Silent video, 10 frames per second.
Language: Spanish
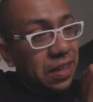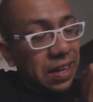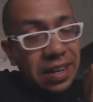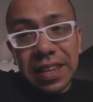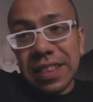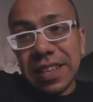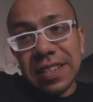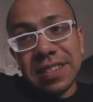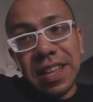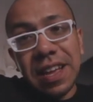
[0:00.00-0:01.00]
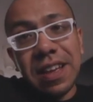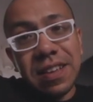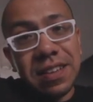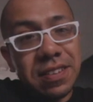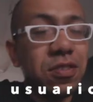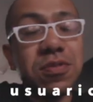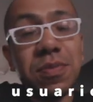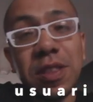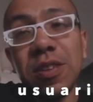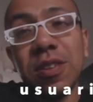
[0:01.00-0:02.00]
la gente que está
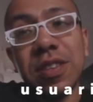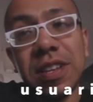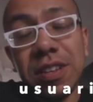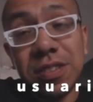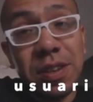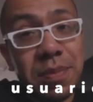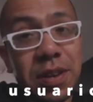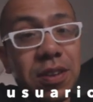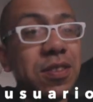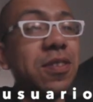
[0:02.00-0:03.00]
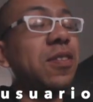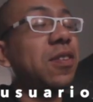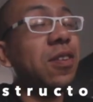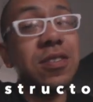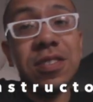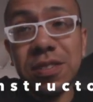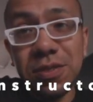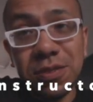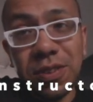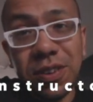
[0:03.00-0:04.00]
consumiendo los contenidos en el piloto, los
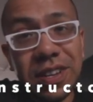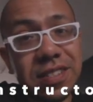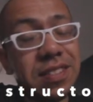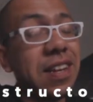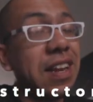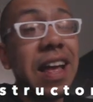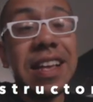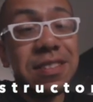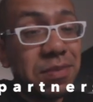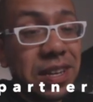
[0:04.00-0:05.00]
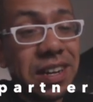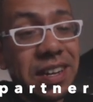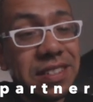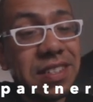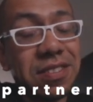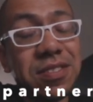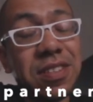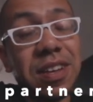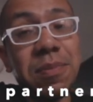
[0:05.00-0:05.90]
instructores, las marcas que nos están